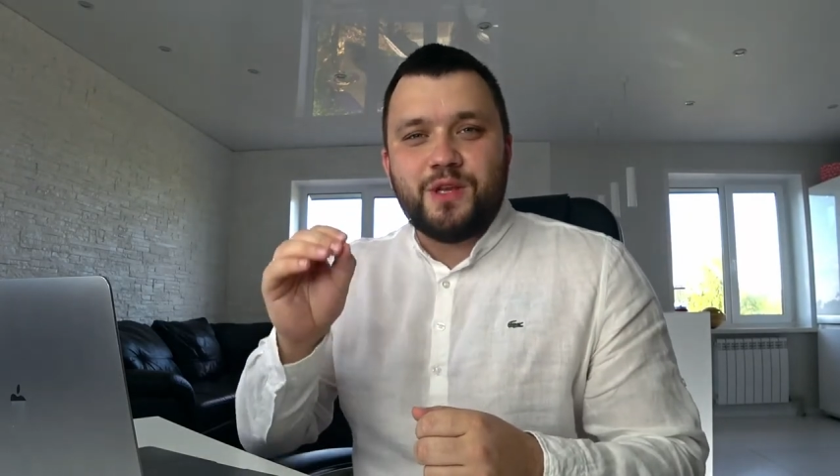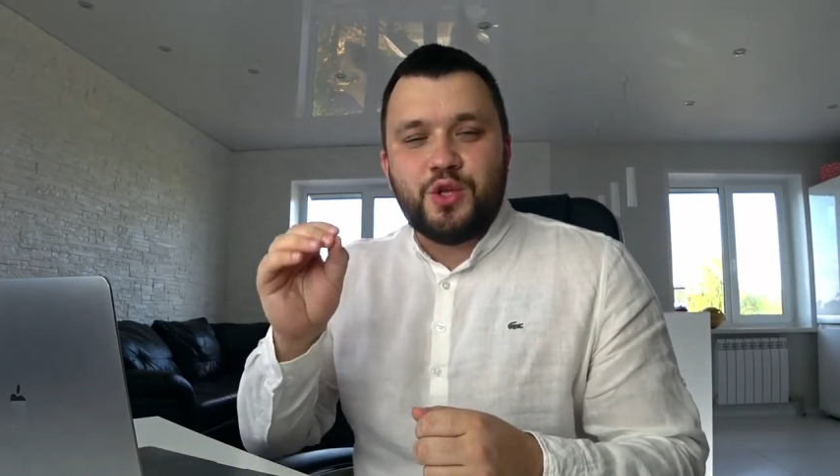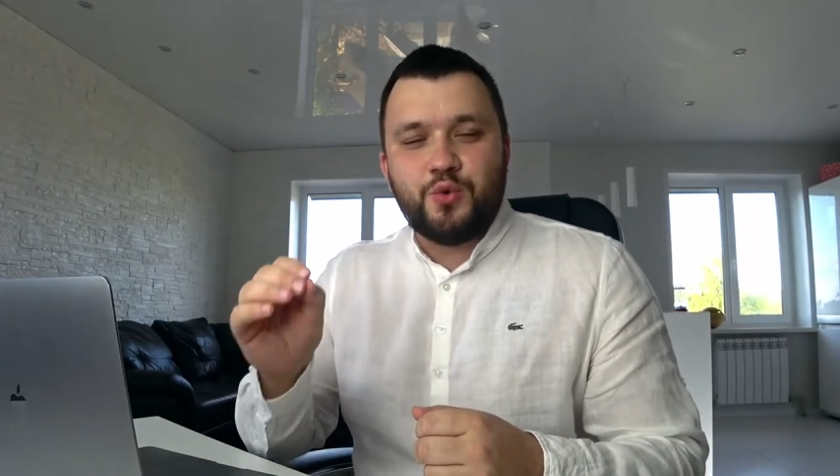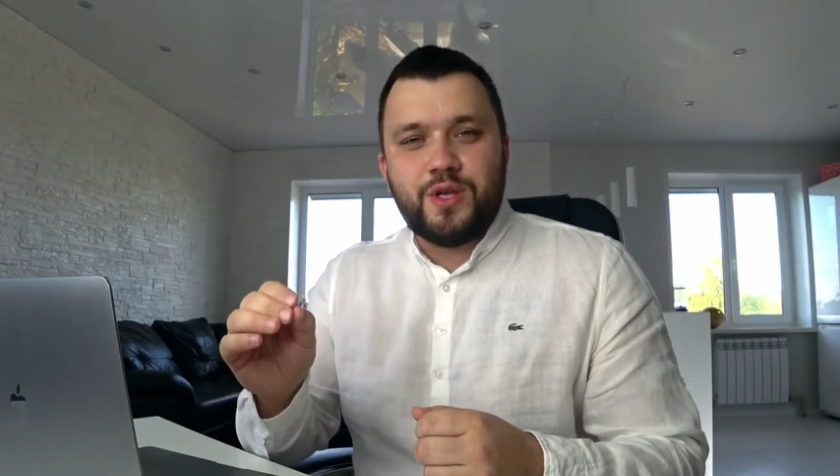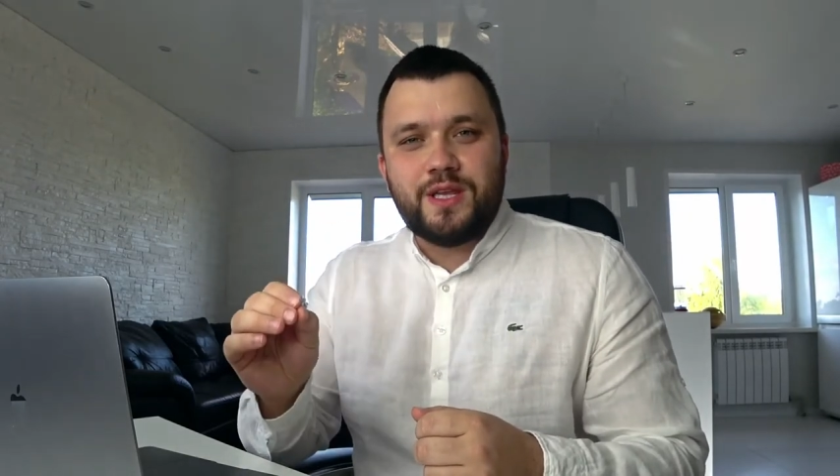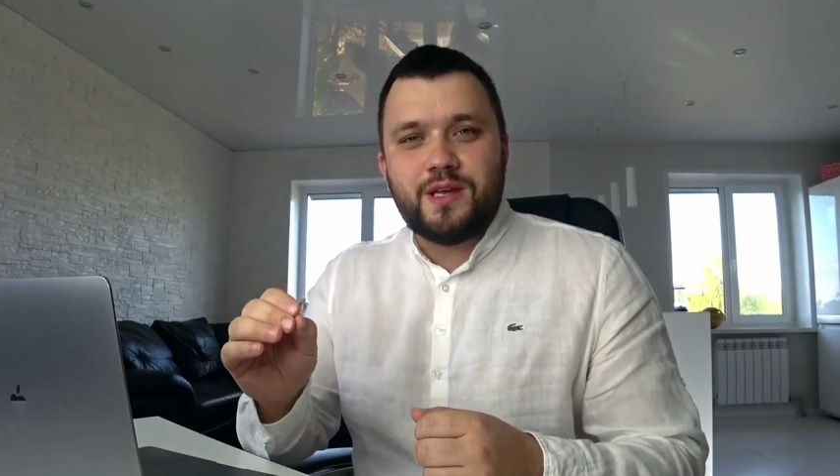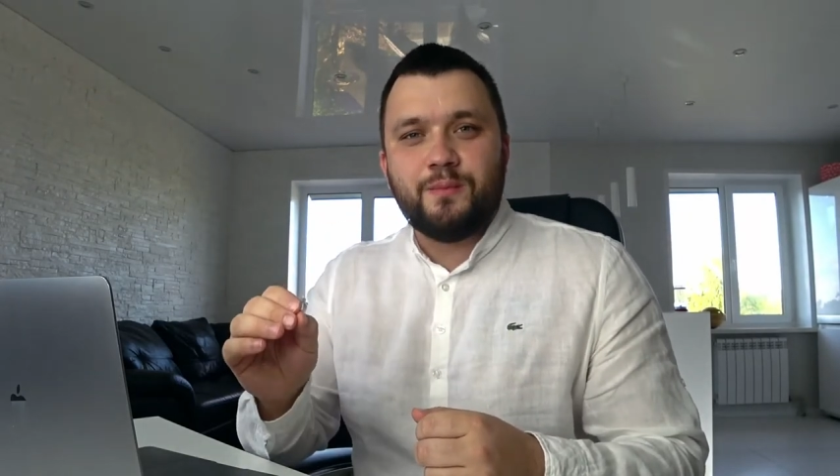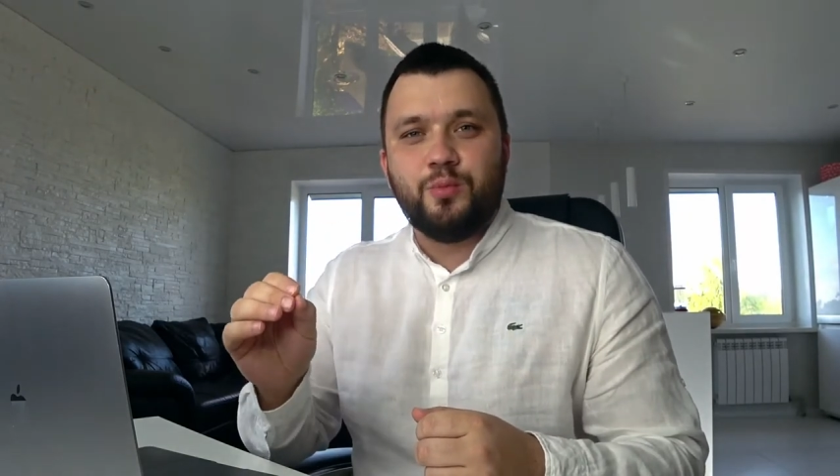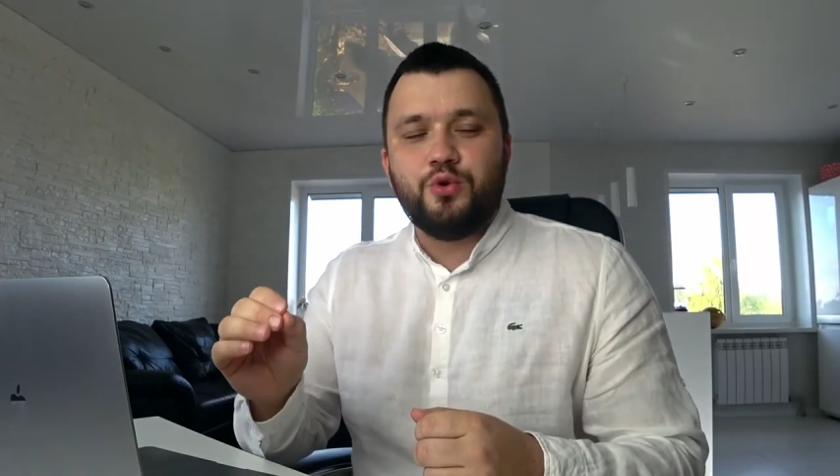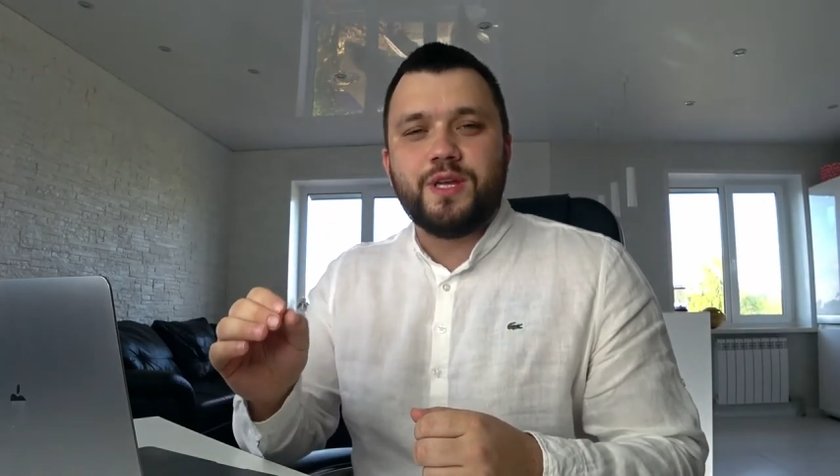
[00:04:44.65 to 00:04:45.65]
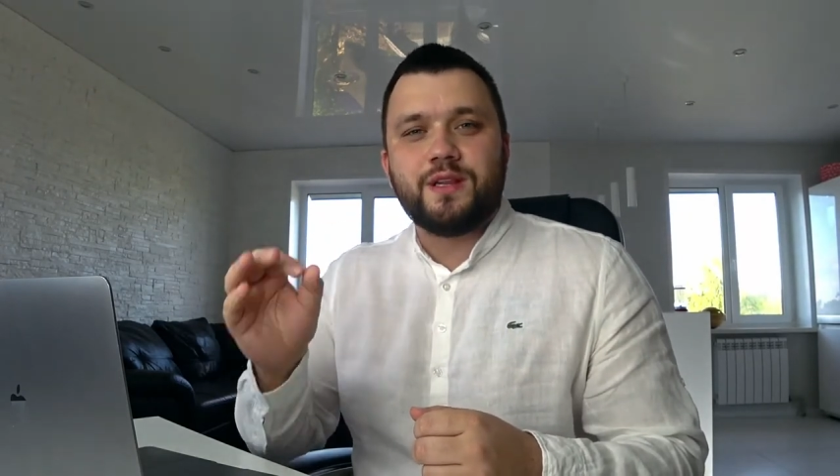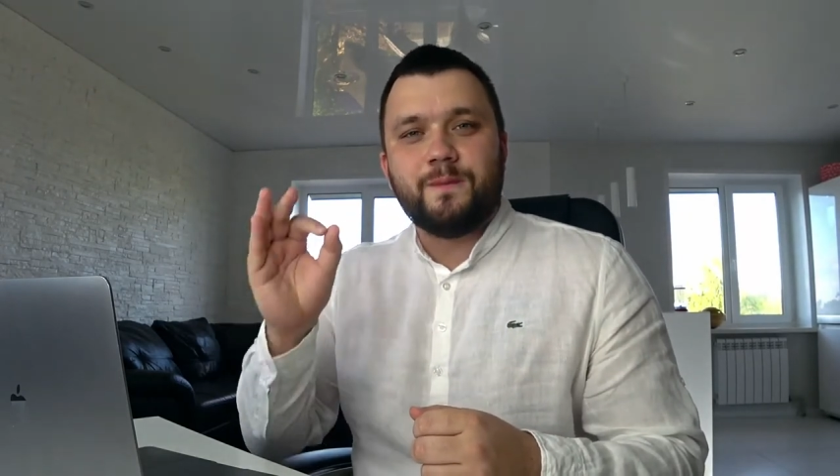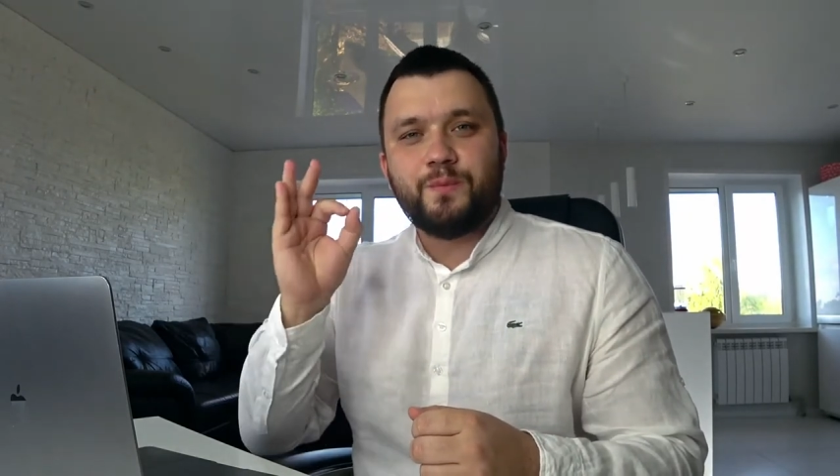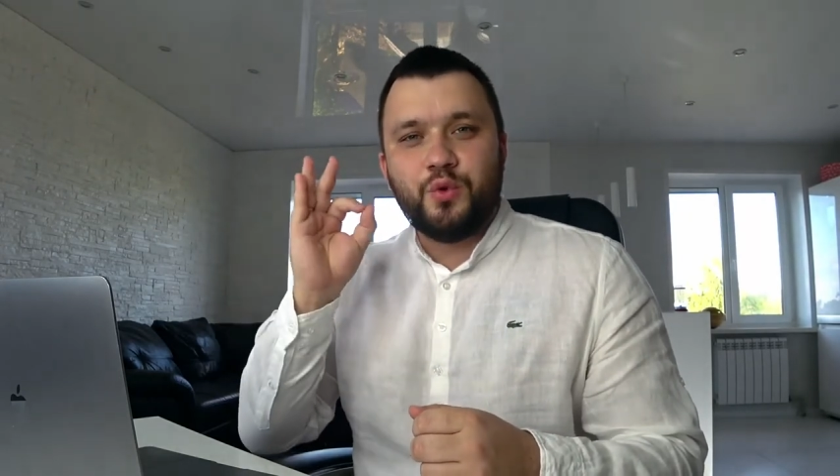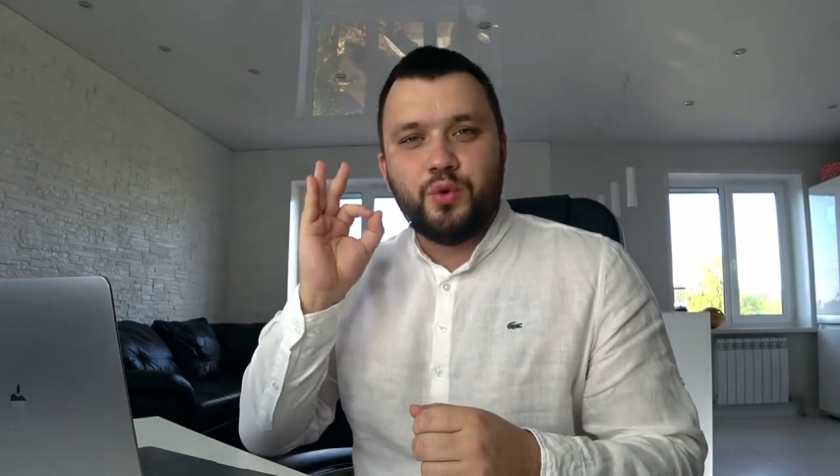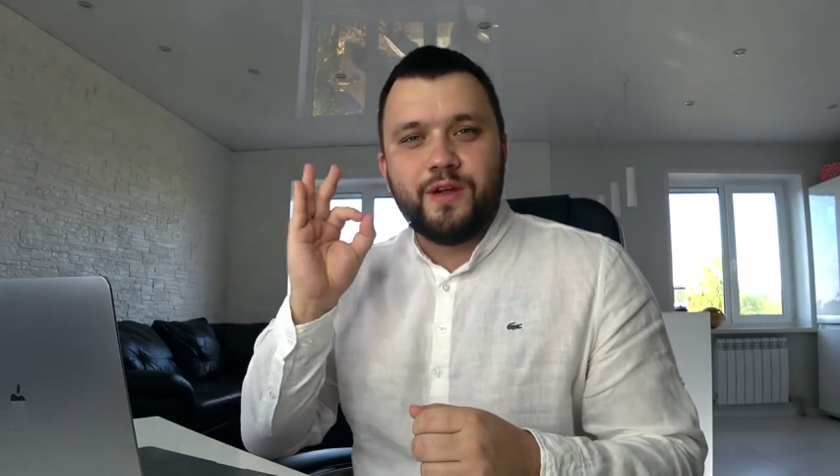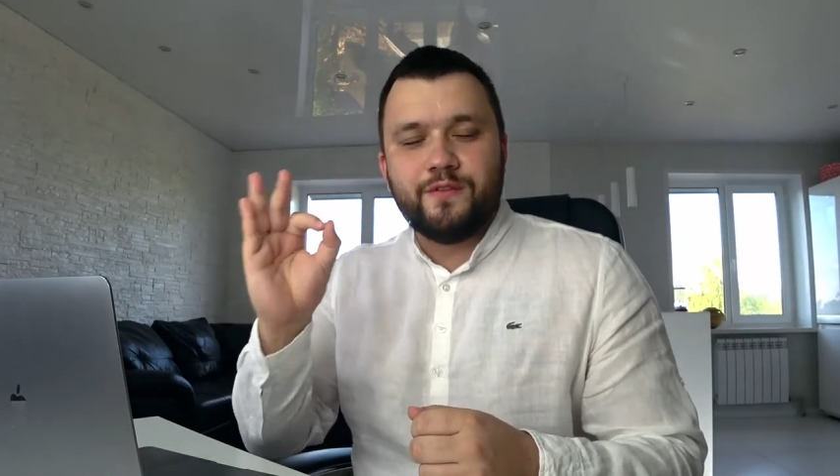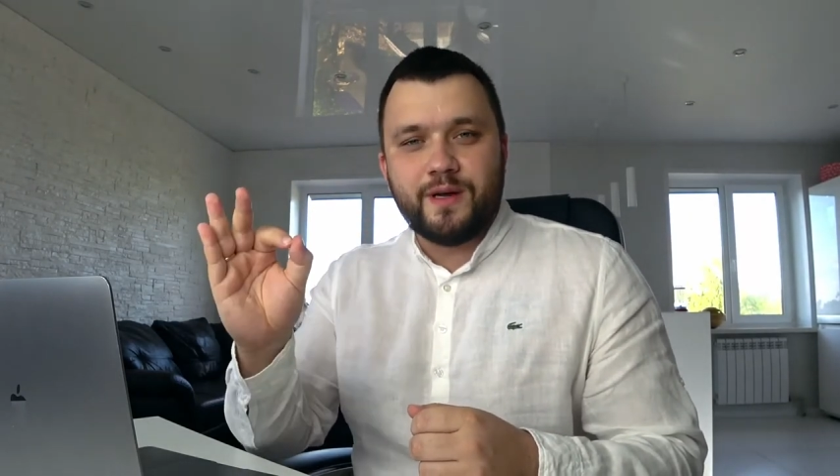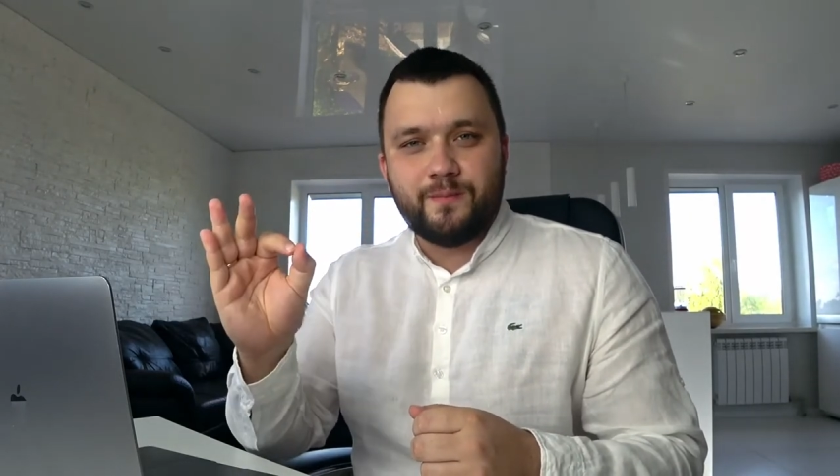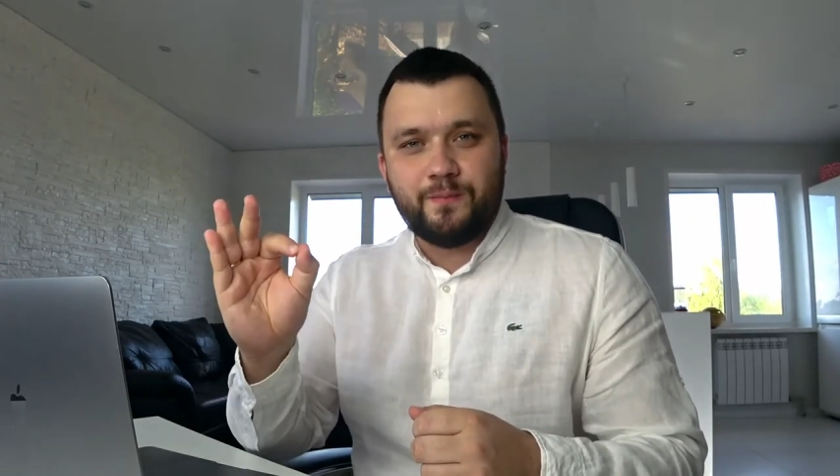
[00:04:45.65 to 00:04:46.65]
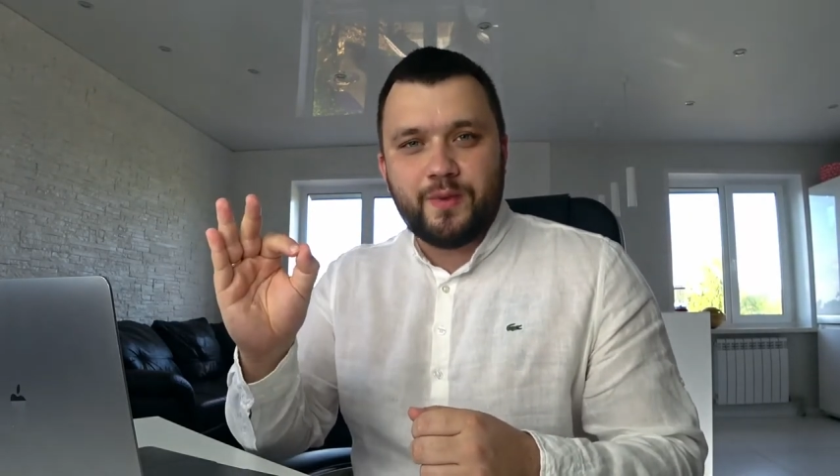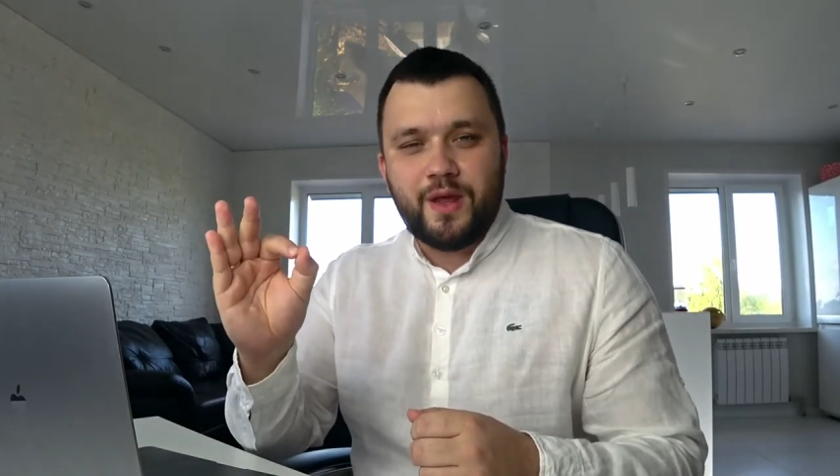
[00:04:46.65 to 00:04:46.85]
юните будет нулевым.